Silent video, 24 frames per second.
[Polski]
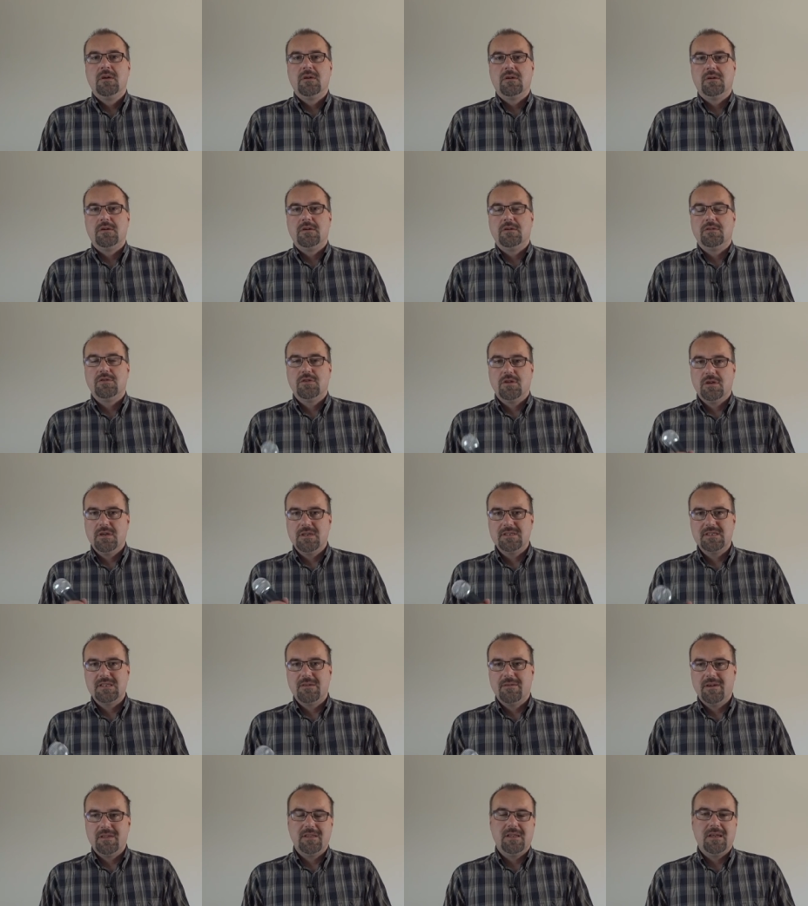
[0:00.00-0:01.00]
E, to jest
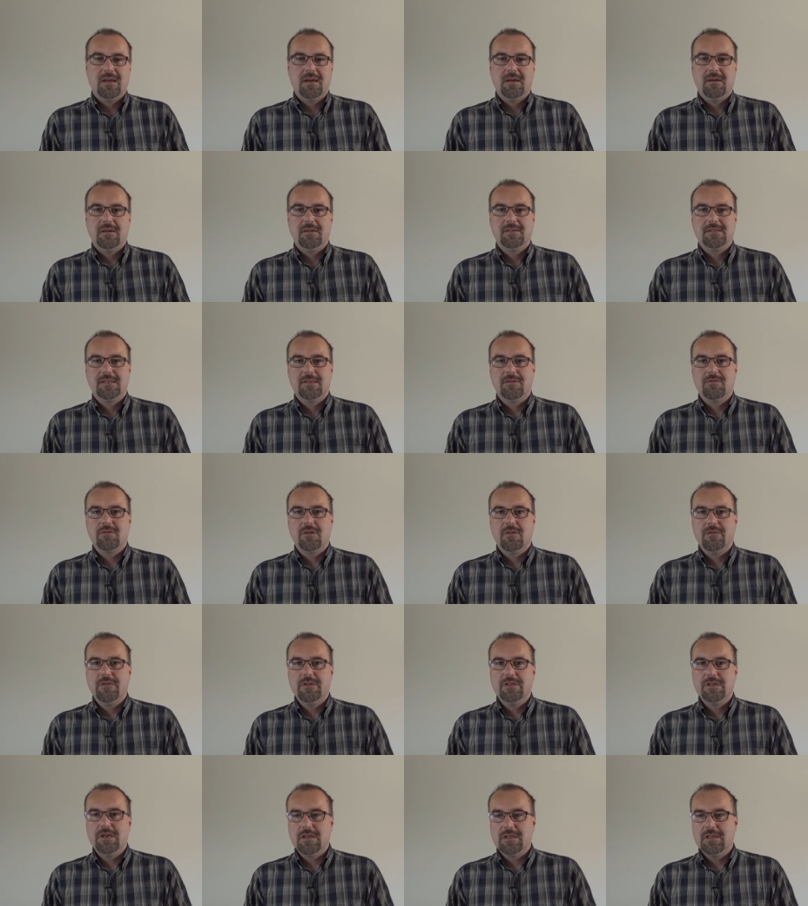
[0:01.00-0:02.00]
temat na
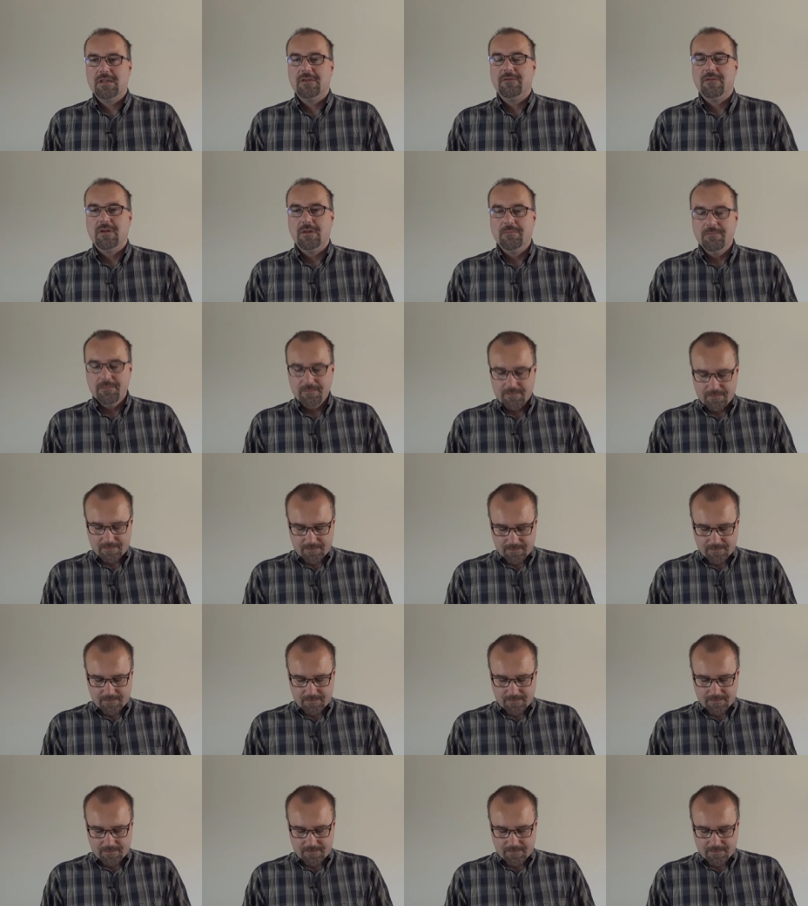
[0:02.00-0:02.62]
całkowicie inny film.